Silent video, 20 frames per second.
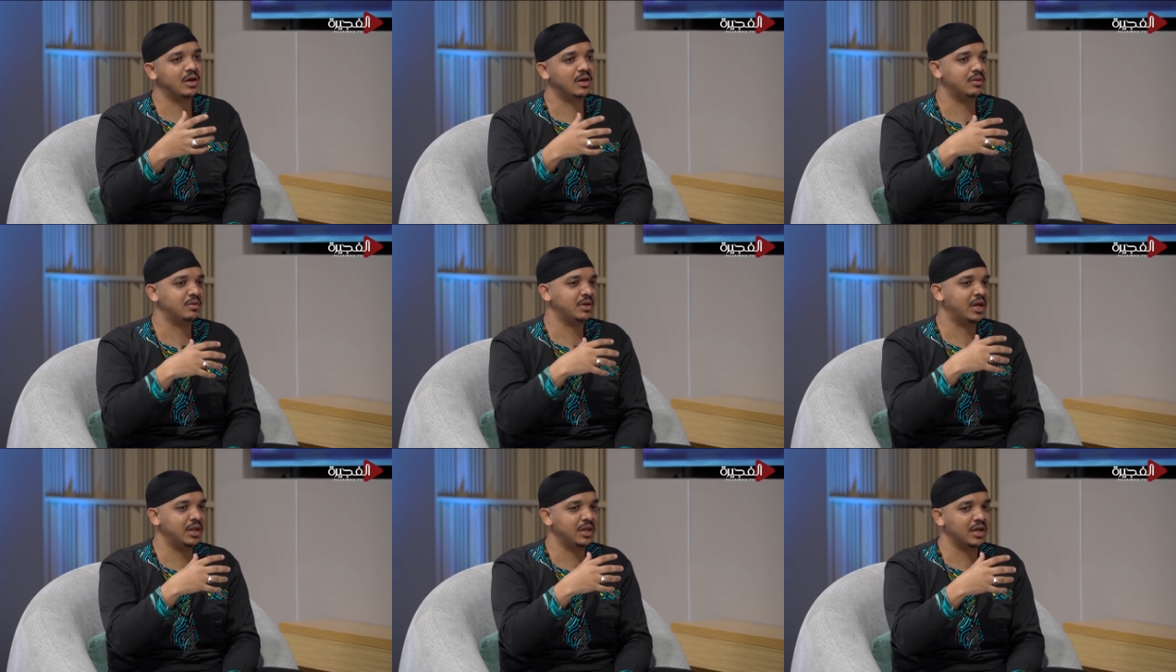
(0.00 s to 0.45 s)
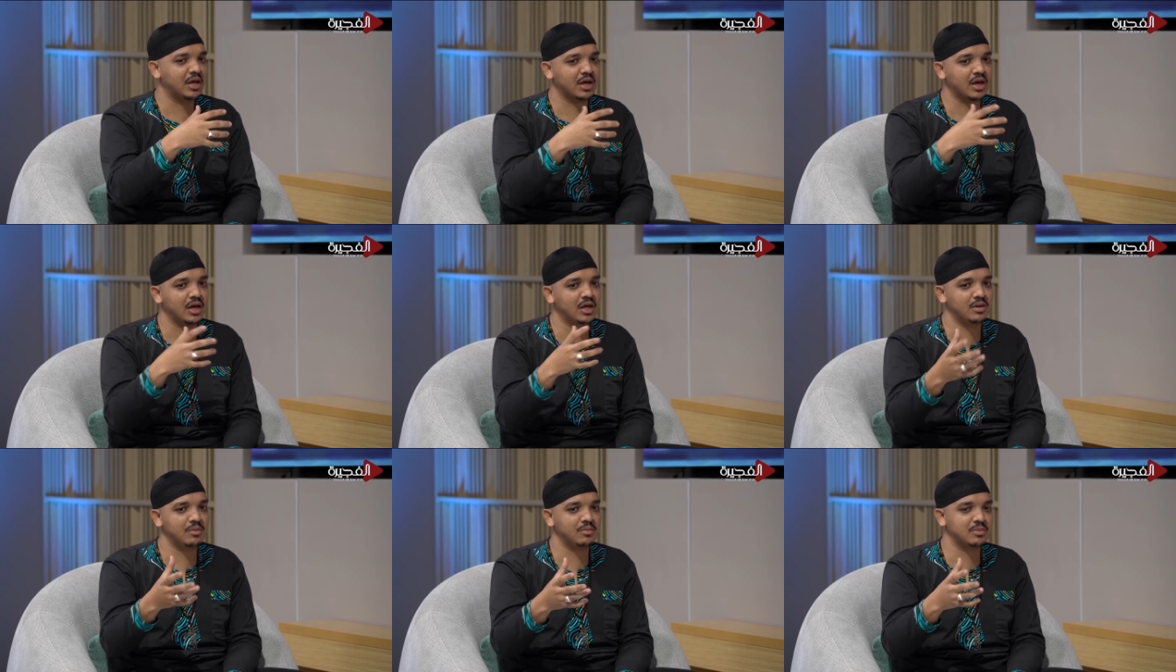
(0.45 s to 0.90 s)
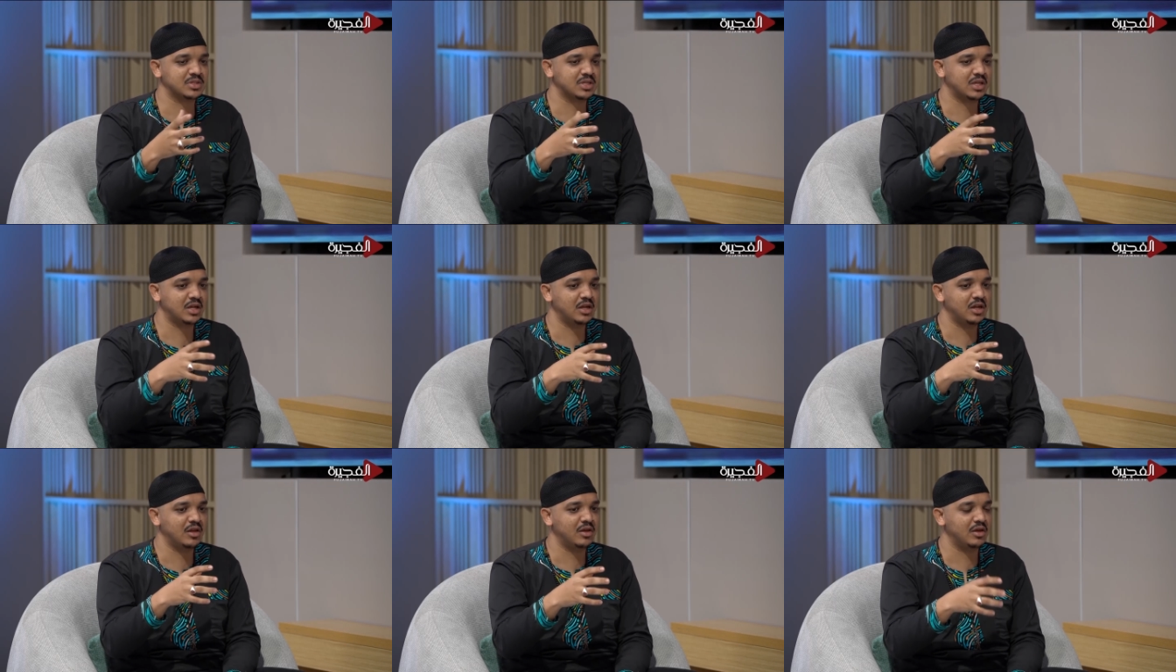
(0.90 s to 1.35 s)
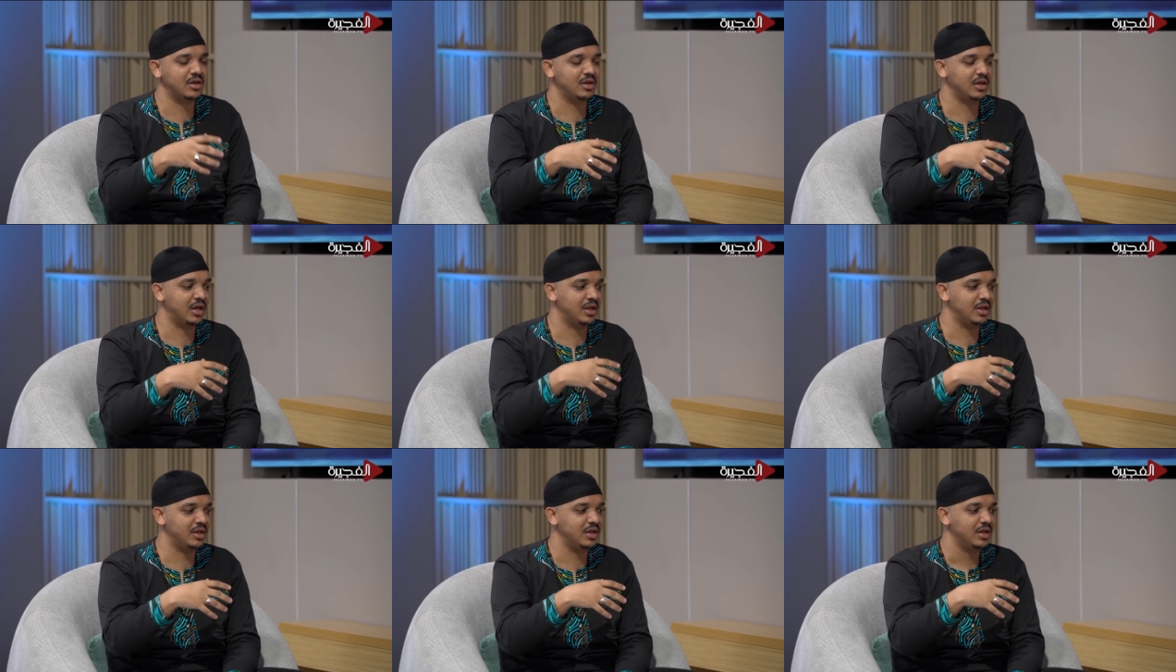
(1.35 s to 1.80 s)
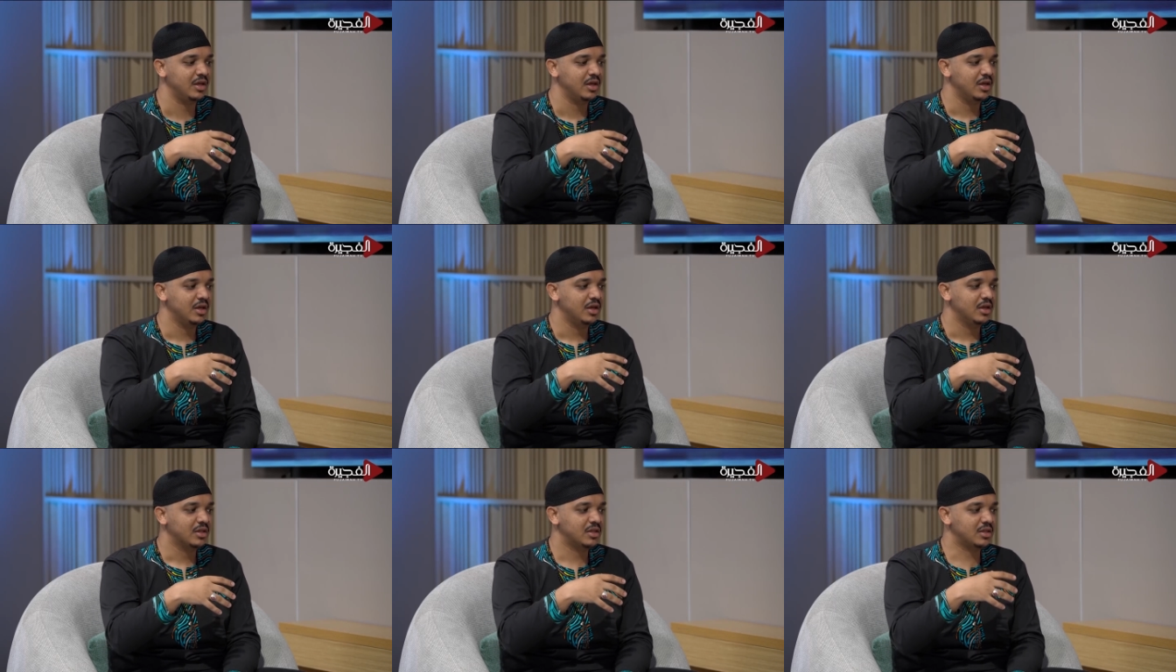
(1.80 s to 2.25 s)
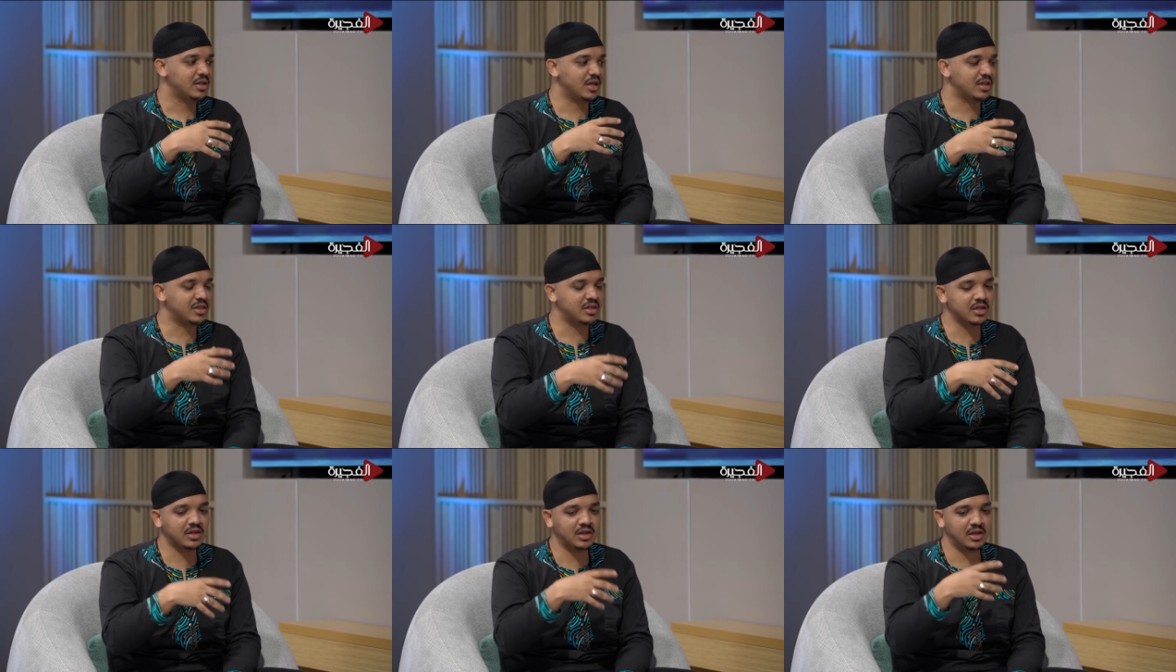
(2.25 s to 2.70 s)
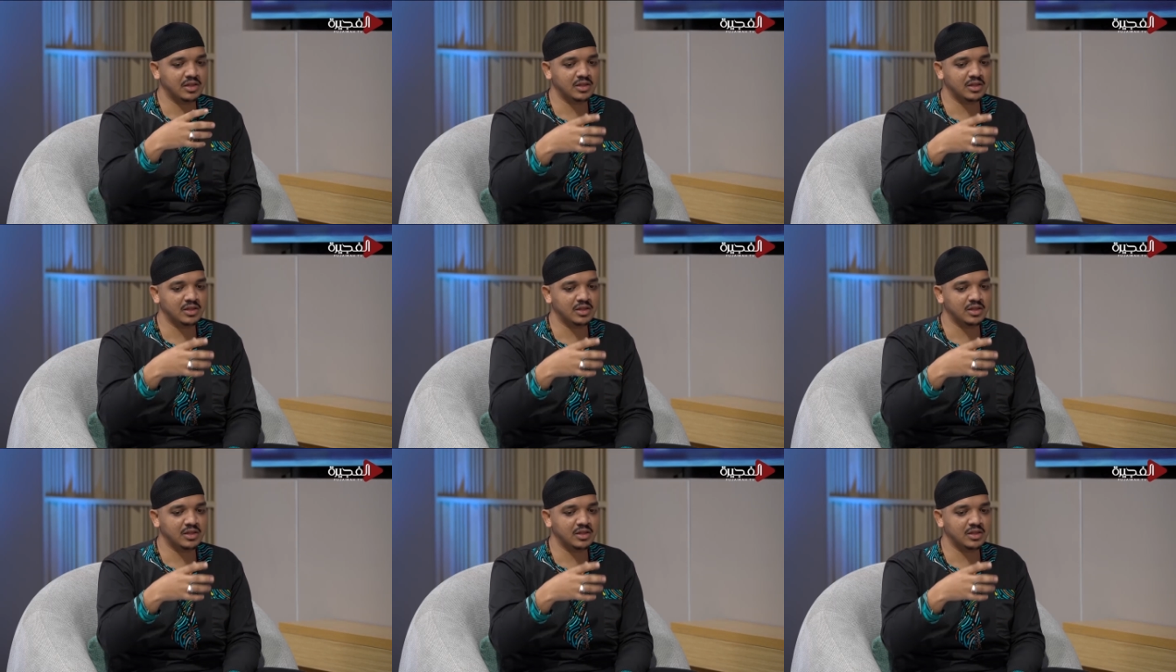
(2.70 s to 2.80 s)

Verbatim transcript: يعني اغاني مثلا يعني تاثير